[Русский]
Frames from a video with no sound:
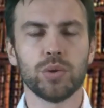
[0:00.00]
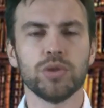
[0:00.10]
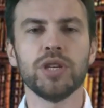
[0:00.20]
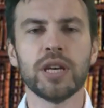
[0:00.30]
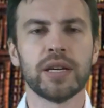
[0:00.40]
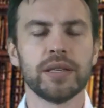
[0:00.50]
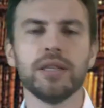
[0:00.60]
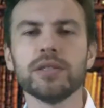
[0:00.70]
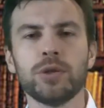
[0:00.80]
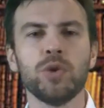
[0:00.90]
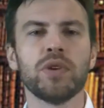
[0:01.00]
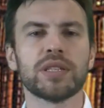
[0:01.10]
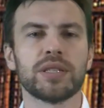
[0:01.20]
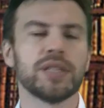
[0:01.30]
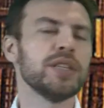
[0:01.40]
Друзья, если у
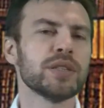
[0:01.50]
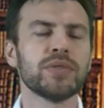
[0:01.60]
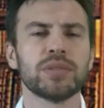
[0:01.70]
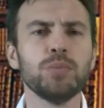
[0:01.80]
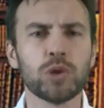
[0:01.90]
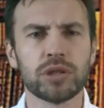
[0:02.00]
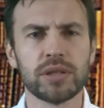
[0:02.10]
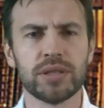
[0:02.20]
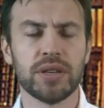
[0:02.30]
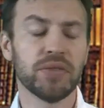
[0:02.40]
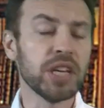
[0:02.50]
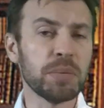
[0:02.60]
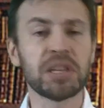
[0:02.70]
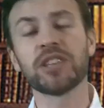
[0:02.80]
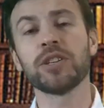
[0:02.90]
вас нет возможности,
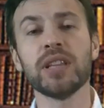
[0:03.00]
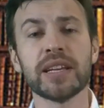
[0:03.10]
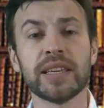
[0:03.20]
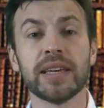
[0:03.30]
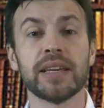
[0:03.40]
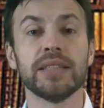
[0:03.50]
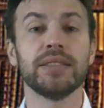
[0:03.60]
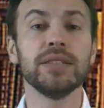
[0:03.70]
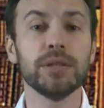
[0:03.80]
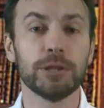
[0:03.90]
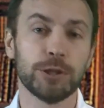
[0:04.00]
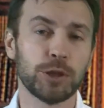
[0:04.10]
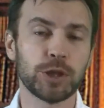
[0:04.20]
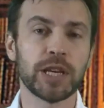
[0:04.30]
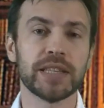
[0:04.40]
времени, желания, сил
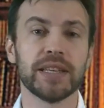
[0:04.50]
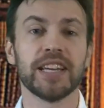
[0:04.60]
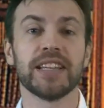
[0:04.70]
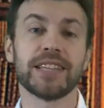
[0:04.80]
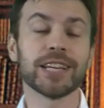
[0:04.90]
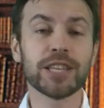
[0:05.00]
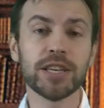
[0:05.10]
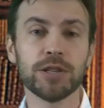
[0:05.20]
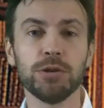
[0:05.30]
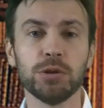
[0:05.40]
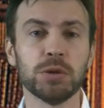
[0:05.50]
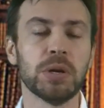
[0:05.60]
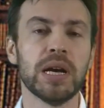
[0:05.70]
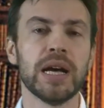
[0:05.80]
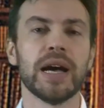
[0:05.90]
читать
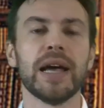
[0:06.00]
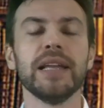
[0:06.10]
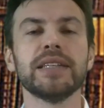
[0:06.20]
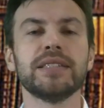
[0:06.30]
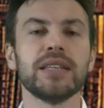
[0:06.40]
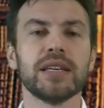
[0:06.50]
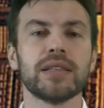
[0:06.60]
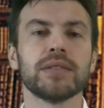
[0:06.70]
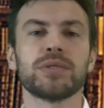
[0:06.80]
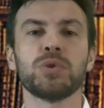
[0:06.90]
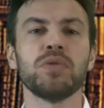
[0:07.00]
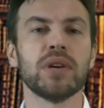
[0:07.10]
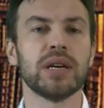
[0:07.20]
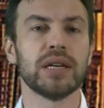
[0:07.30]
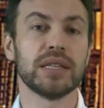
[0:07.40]
трагедию Алексея
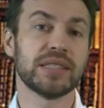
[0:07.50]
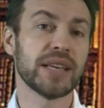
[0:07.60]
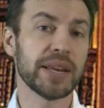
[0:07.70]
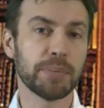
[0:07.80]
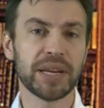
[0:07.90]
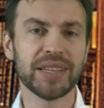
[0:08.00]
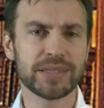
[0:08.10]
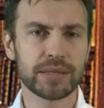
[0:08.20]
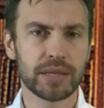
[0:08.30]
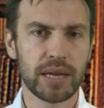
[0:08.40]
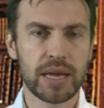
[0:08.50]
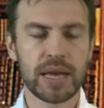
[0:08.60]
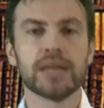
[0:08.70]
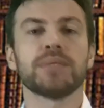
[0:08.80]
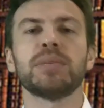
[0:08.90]
Толстого «Царь Борис»,
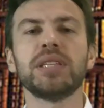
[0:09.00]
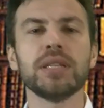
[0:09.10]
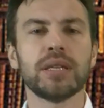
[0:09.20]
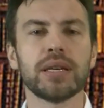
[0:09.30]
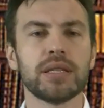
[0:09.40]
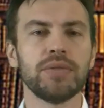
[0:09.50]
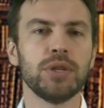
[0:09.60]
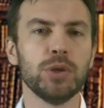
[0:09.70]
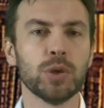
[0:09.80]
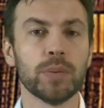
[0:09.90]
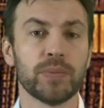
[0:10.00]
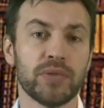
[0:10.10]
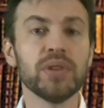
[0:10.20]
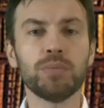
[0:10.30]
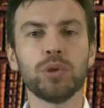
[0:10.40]
смотрите это видео.
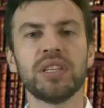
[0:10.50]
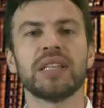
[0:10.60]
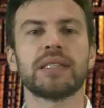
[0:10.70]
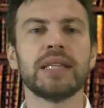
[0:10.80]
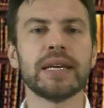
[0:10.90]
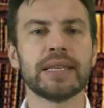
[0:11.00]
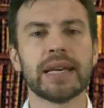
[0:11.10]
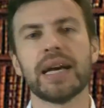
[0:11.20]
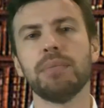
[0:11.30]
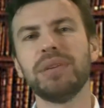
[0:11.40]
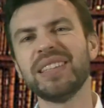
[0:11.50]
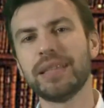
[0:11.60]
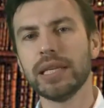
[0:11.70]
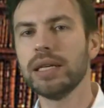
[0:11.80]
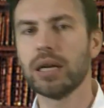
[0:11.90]
Вы будете знать об
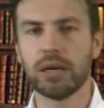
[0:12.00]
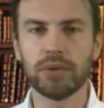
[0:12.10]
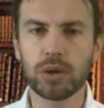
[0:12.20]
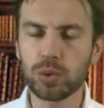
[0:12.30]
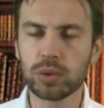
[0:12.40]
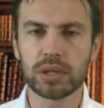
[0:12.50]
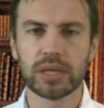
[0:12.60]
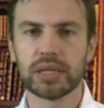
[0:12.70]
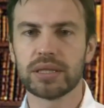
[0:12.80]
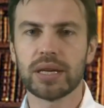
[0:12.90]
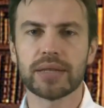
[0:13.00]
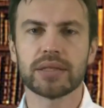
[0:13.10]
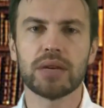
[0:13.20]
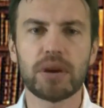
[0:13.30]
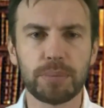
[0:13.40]
интригах вокруг
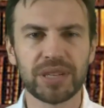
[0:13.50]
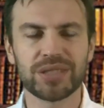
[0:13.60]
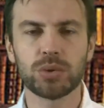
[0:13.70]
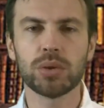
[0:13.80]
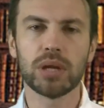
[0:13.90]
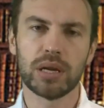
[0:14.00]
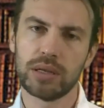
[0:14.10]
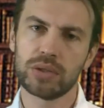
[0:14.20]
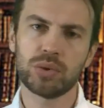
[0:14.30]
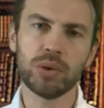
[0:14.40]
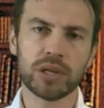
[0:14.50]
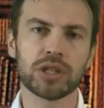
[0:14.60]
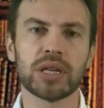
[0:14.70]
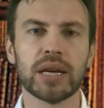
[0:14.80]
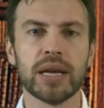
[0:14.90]
царского престола
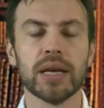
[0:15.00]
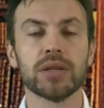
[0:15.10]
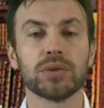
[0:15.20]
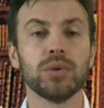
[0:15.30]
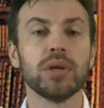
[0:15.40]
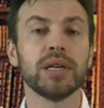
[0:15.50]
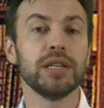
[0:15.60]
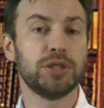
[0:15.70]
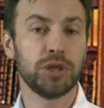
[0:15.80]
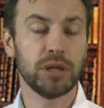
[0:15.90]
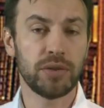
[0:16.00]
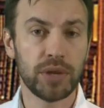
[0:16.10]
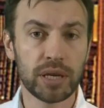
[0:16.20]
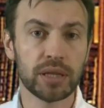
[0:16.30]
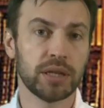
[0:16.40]
столько же, сколько и
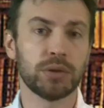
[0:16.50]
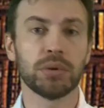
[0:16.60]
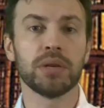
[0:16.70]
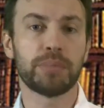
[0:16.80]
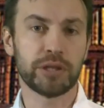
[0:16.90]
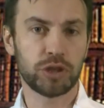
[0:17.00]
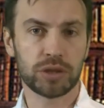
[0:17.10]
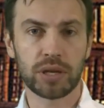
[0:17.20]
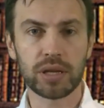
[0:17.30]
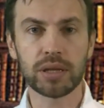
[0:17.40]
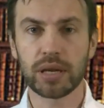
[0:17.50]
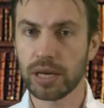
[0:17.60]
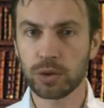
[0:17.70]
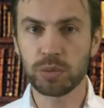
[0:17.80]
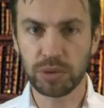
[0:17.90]
человек, который прочитал
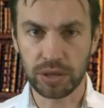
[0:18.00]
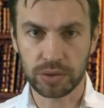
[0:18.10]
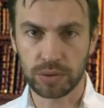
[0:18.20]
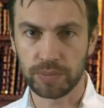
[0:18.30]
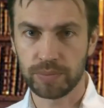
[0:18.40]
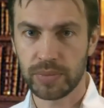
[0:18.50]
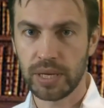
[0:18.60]
эту пьесу.